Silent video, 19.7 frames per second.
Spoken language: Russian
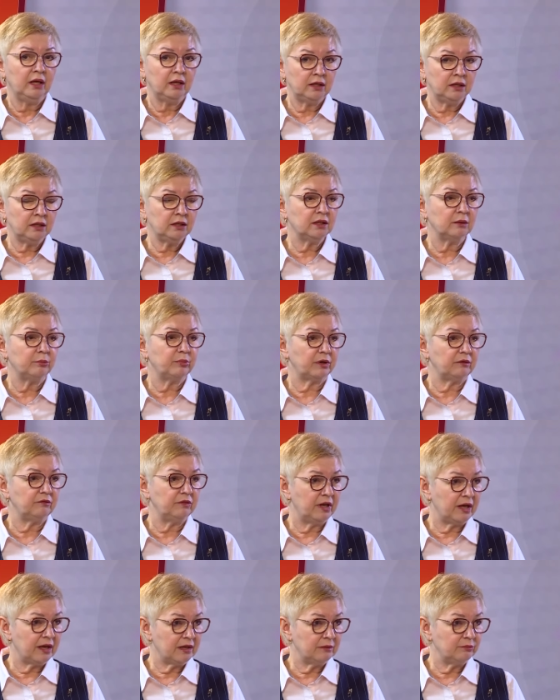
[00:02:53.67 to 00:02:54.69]
и
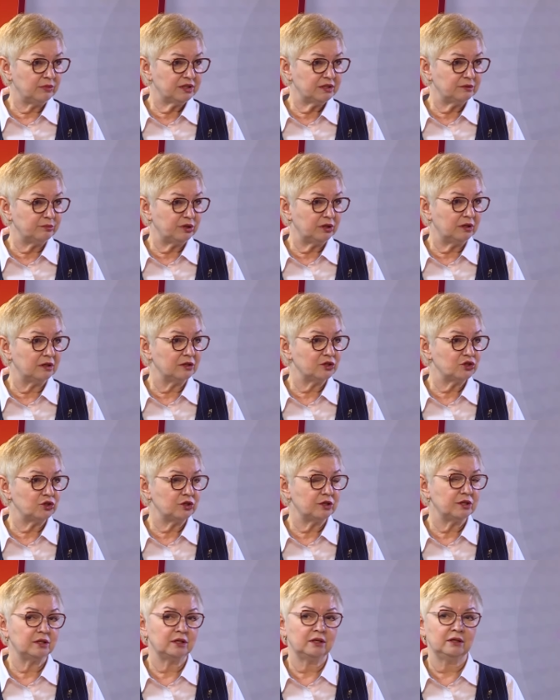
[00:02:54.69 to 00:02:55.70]
направляем эти
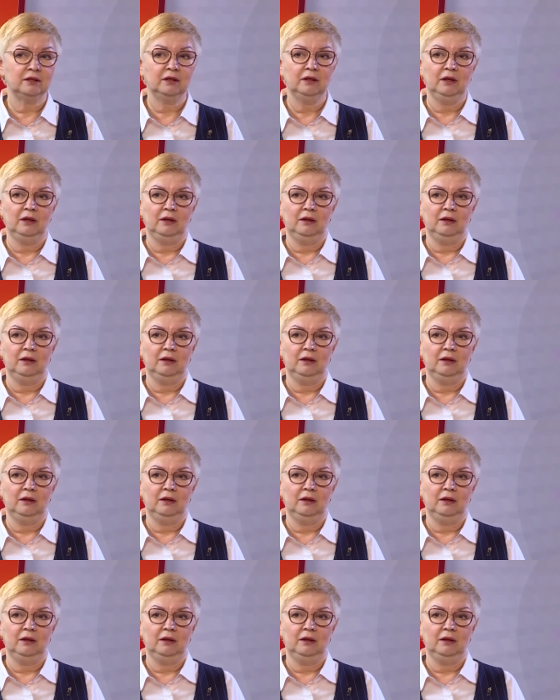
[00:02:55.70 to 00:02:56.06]
предложения,